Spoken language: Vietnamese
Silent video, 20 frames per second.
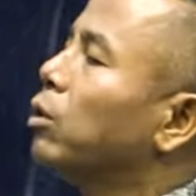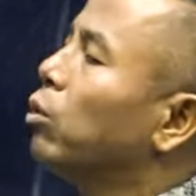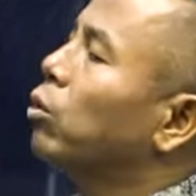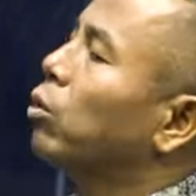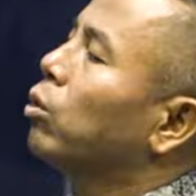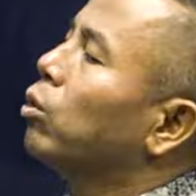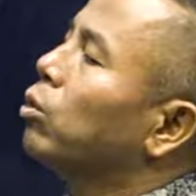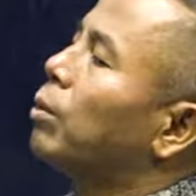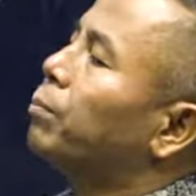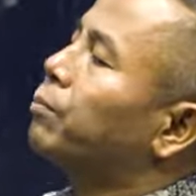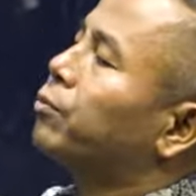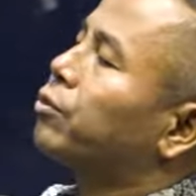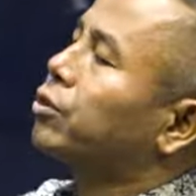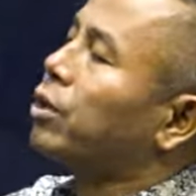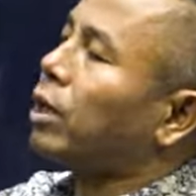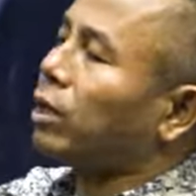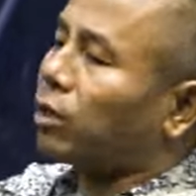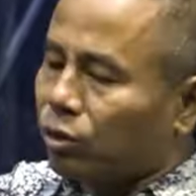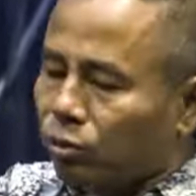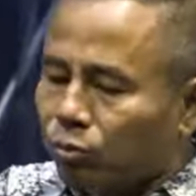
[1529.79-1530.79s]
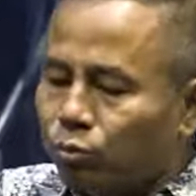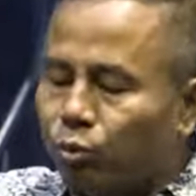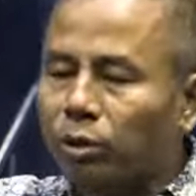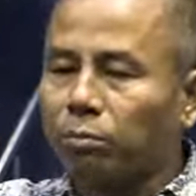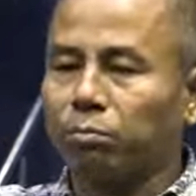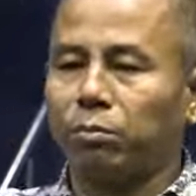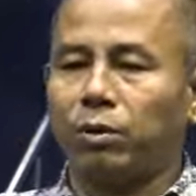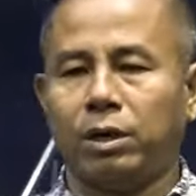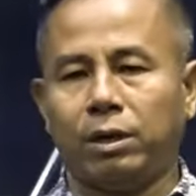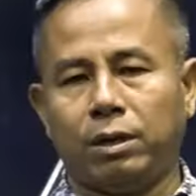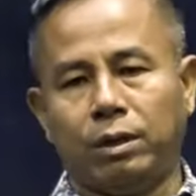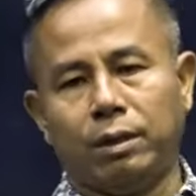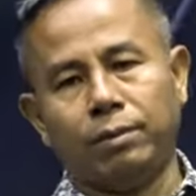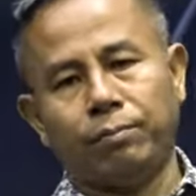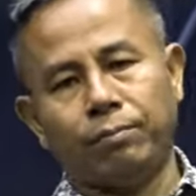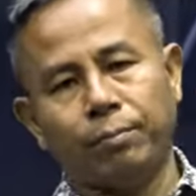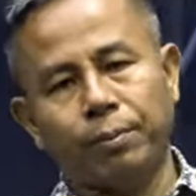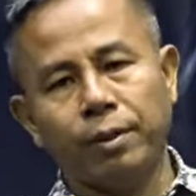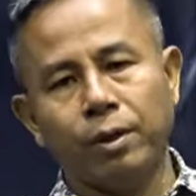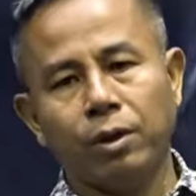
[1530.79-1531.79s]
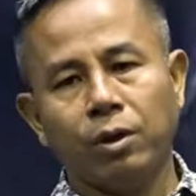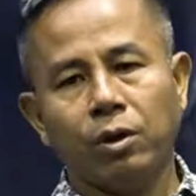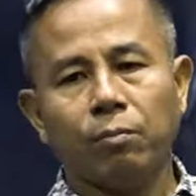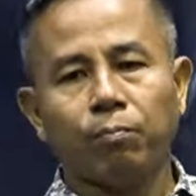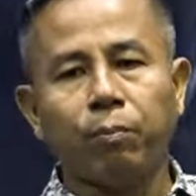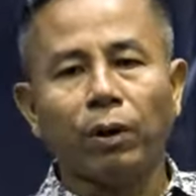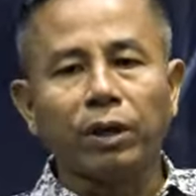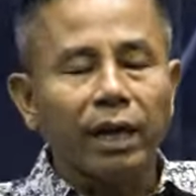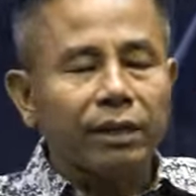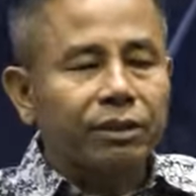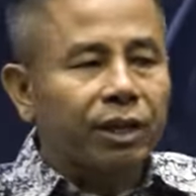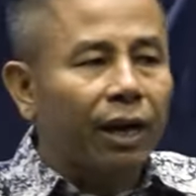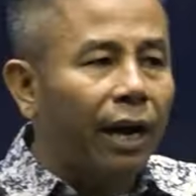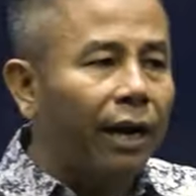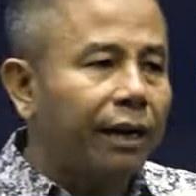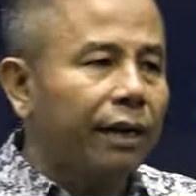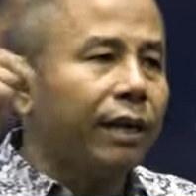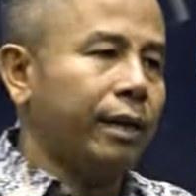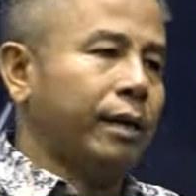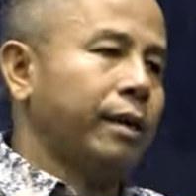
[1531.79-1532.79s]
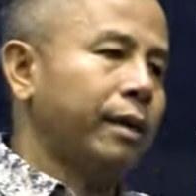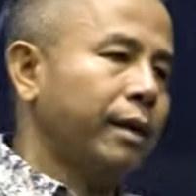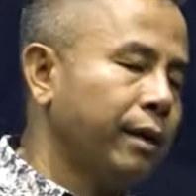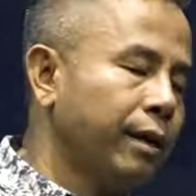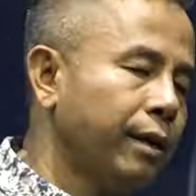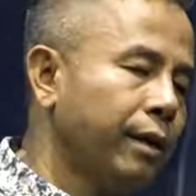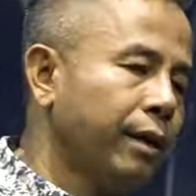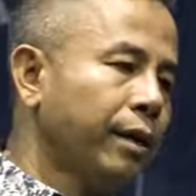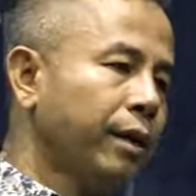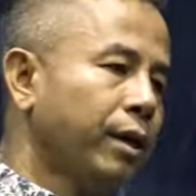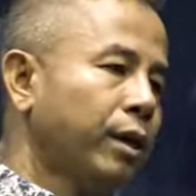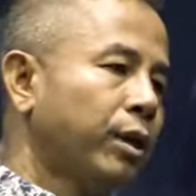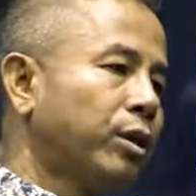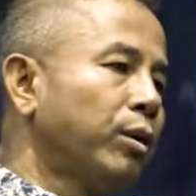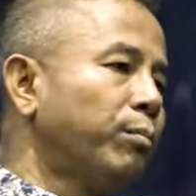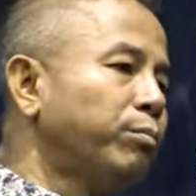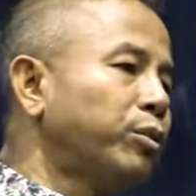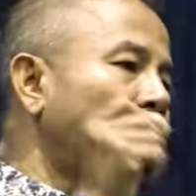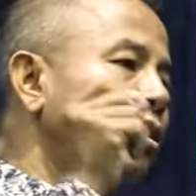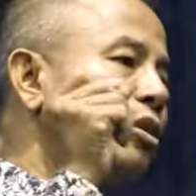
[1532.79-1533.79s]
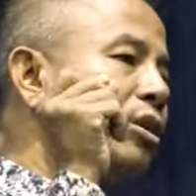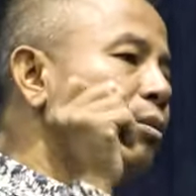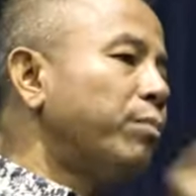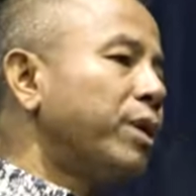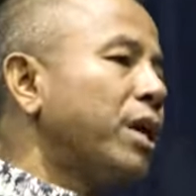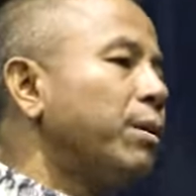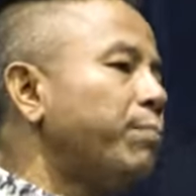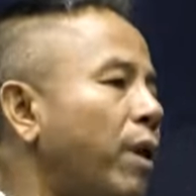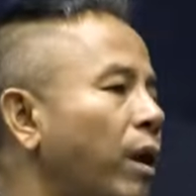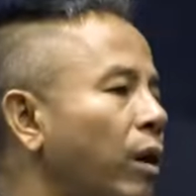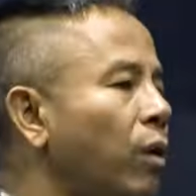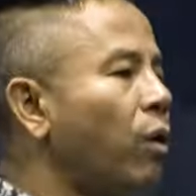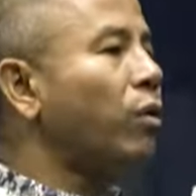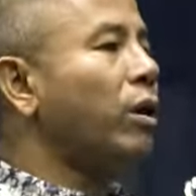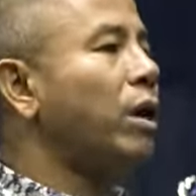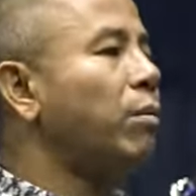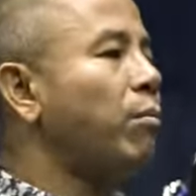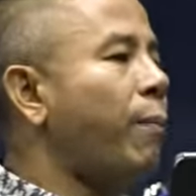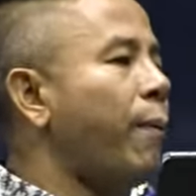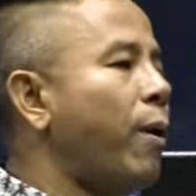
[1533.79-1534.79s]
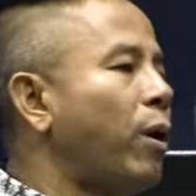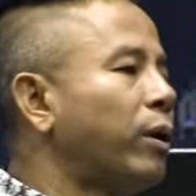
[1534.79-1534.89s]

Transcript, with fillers: nu rộp sắt từ quật một hai vấn đề thường ngày đi trong trong chừng riệp ở lúc này một